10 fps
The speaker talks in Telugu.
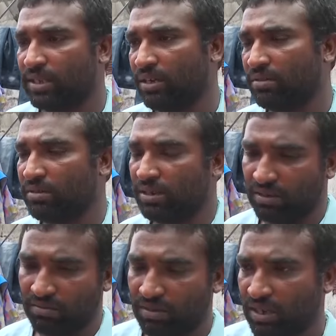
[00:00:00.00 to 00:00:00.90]
నాకు
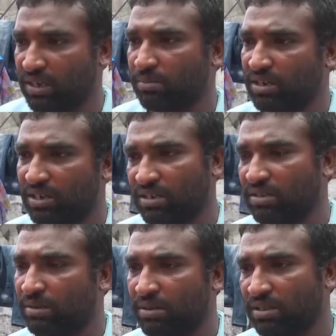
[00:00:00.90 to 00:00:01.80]
నేను నాకేం మా
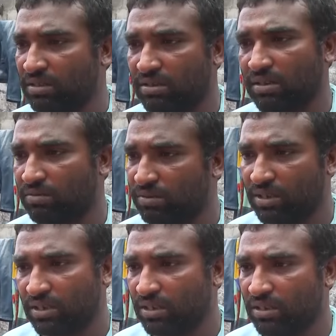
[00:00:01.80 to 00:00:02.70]
టెస్ట్లో ఏం ఆలో తెలుసు నా
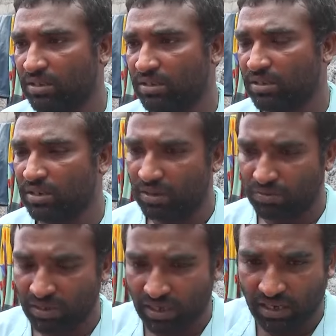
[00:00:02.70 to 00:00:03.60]
కూతురికి నా
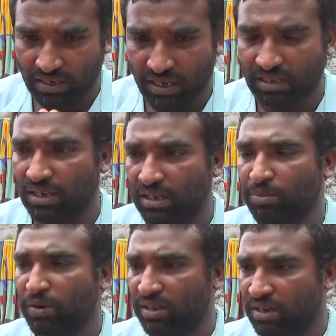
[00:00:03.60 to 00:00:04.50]
కూతురు నా నాయం చేయాలి
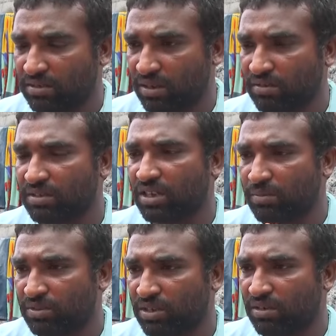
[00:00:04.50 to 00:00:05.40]
పవన్ కళ్యాణ్ సార్
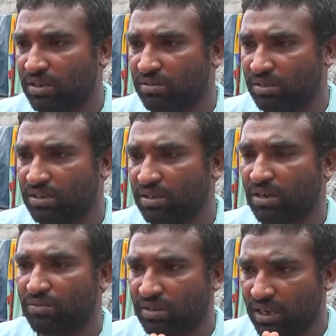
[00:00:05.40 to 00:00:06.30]
సీఎం సార్ అందరూ వచ్చి
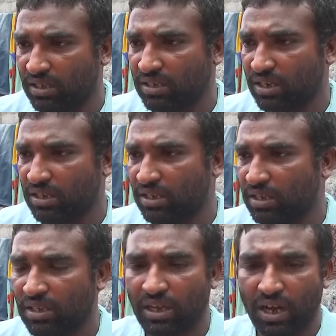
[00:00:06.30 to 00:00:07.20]
నా కూతురు నాయం చేయాలి
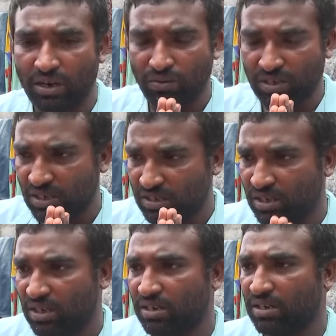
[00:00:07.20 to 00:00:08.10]
వాటి గురించి
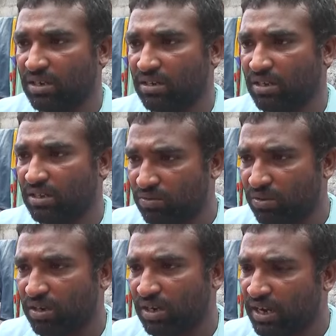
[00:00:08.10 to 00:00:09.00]
చేయాలి నాకు అదే
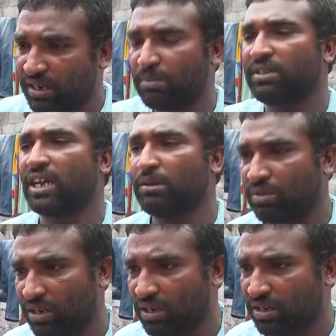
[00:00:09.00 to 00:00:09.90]
కోరిక నా అంటే ఆడపిల్లలు చాలా
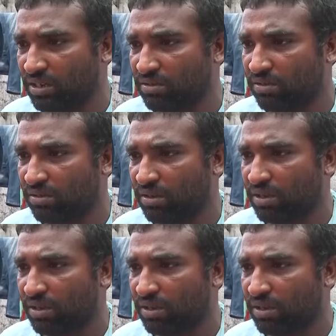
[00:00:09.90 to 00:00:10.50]
మంది ఉన్నారండి దేశంలో